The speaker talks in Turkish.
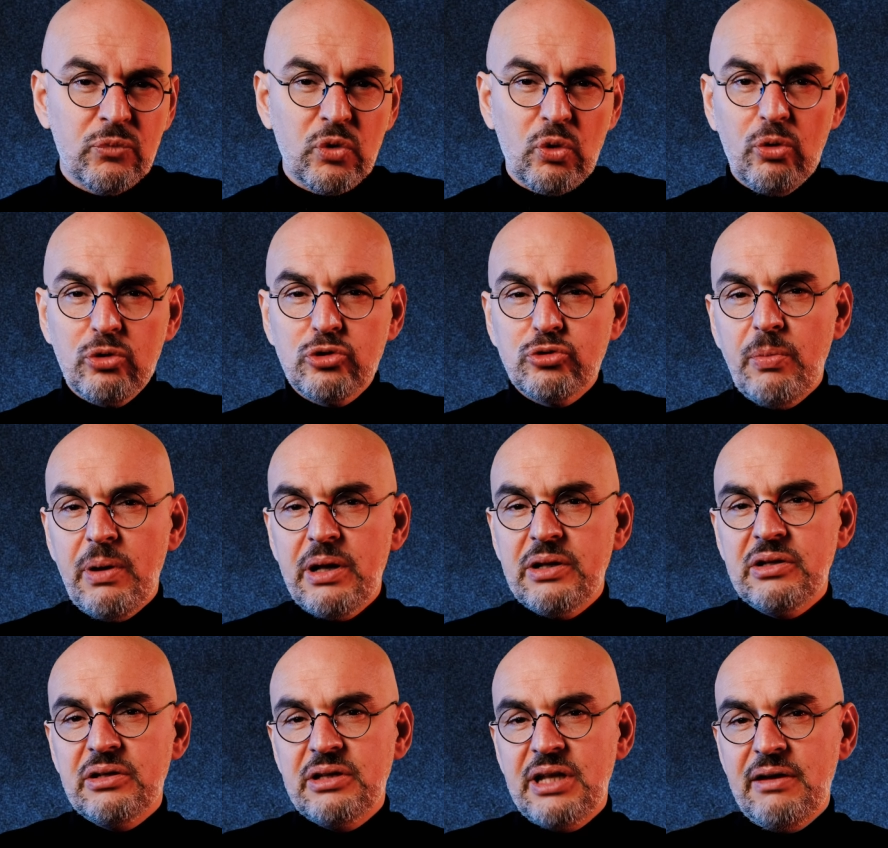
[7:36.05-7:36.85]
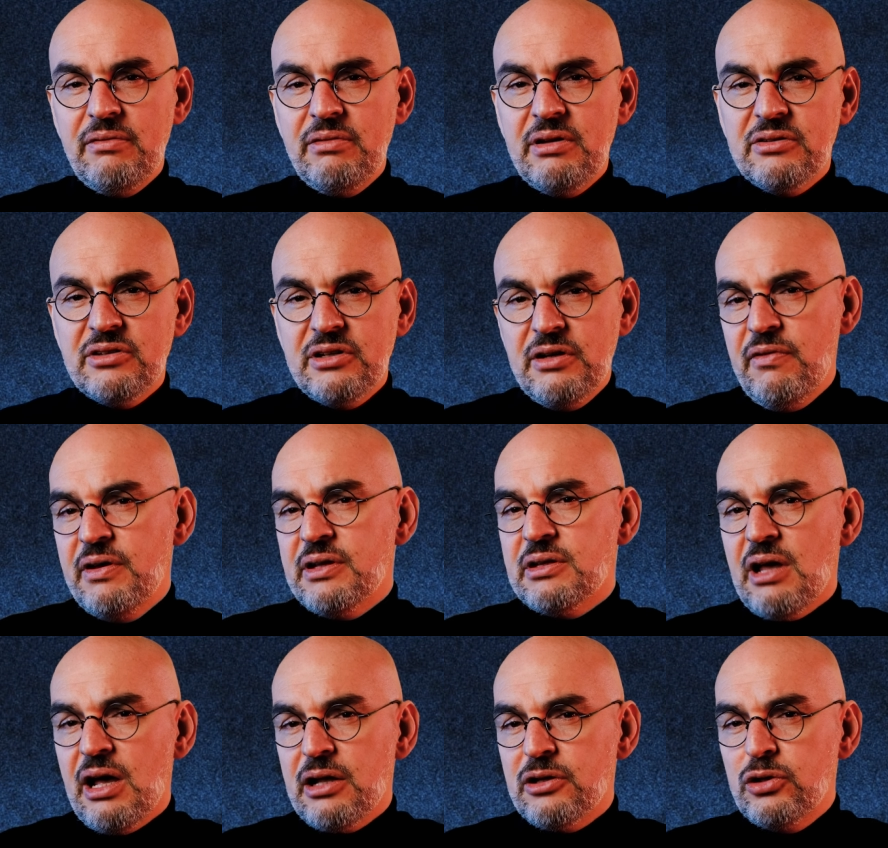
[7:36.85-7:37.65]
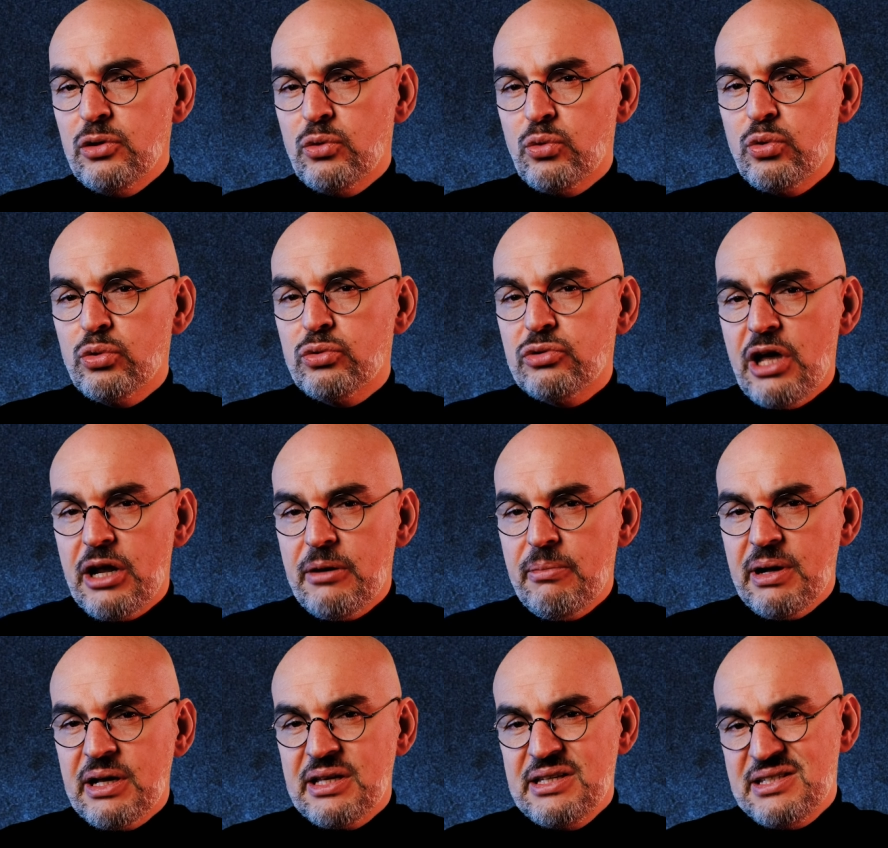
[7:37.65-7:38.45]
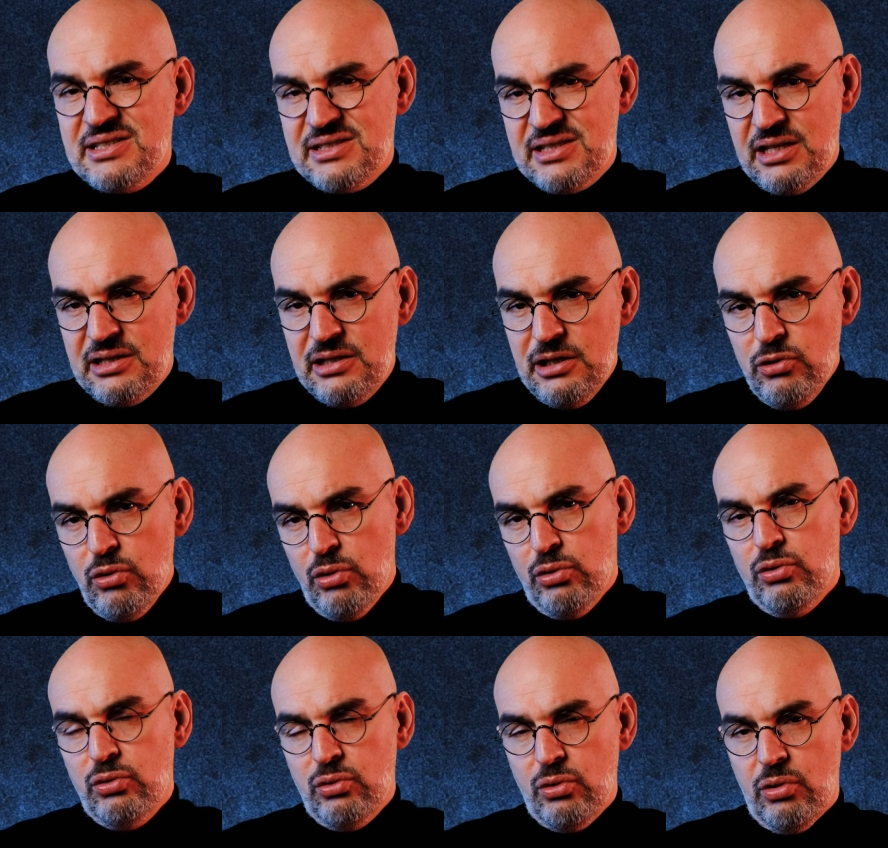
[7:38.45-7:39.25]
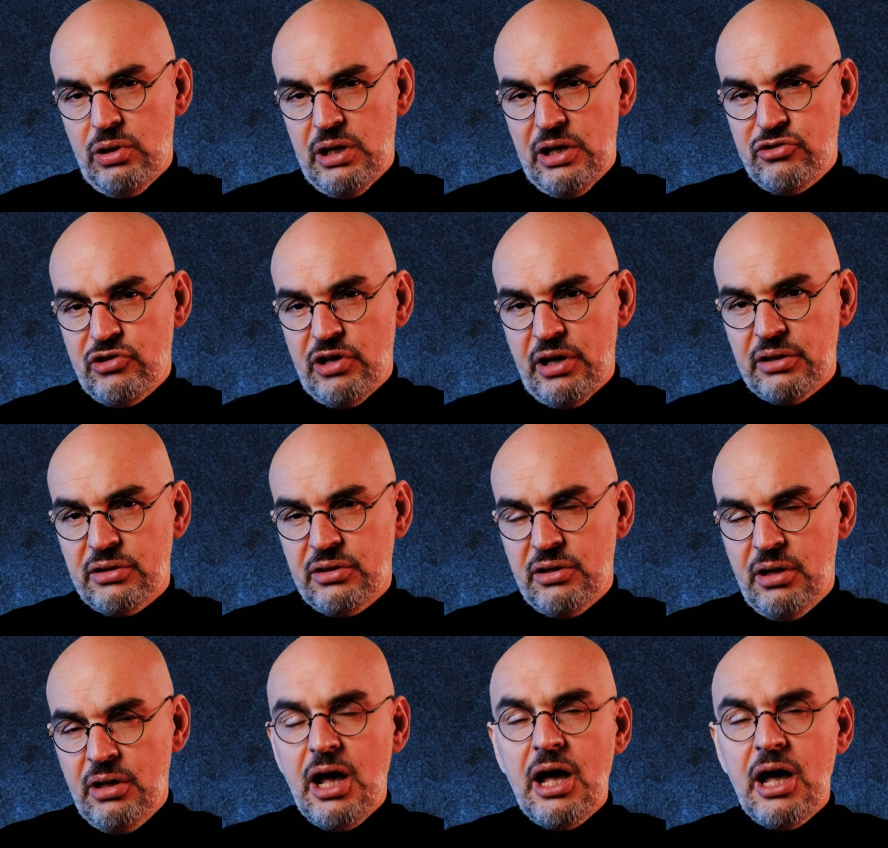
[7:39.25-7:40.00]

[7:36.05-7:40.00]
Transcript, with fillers: Osmanlı Devleti'ni ve tahtı kurtarmak istediği yönünde olacaktı.